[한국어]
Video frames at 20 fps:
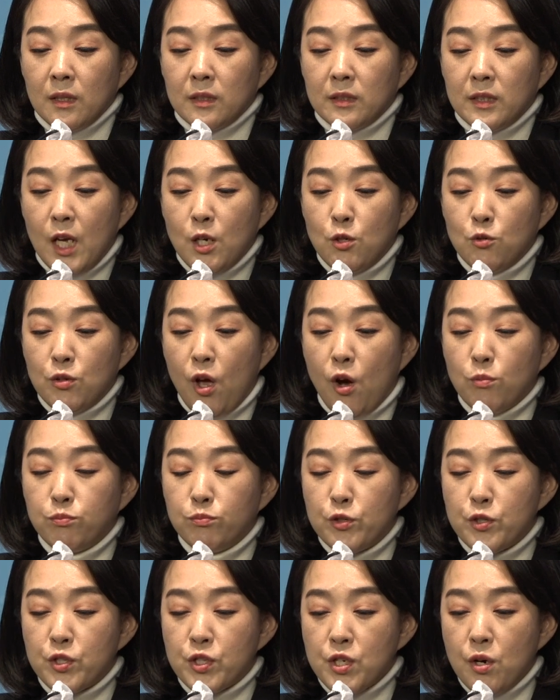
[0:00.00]
대구
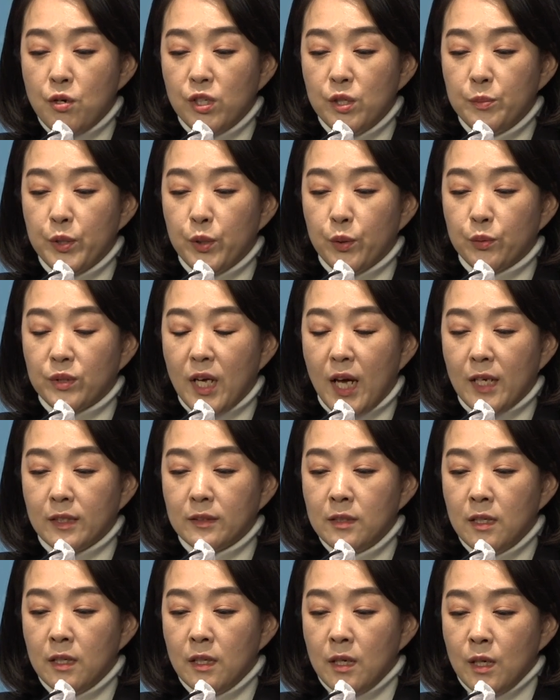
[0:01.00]
경북 지역을
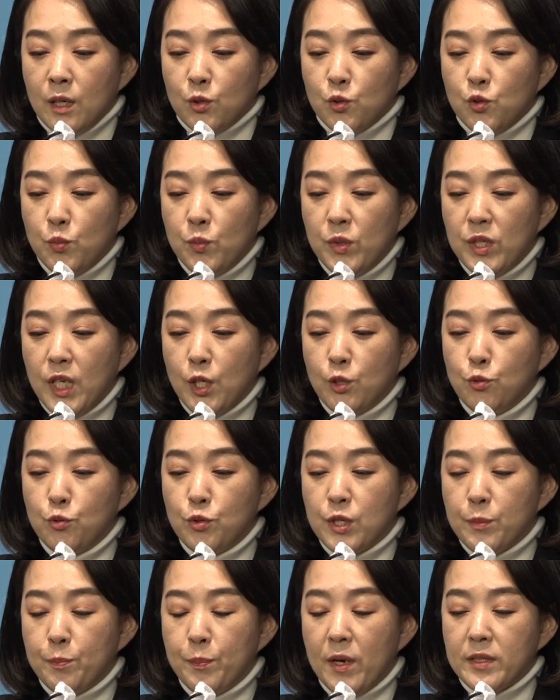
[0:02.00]
비롯한 국민의
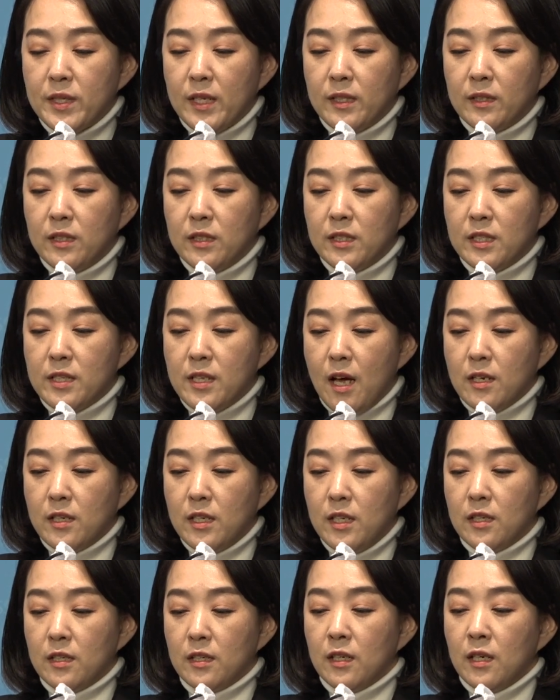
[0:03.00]
60%
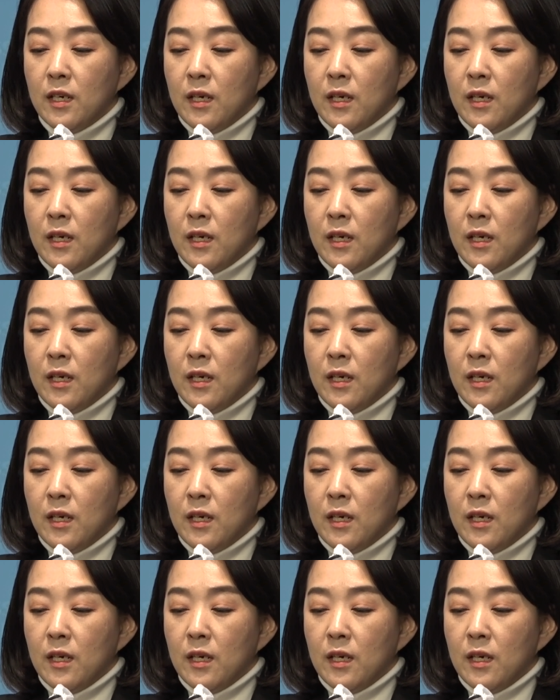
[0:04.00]
이상이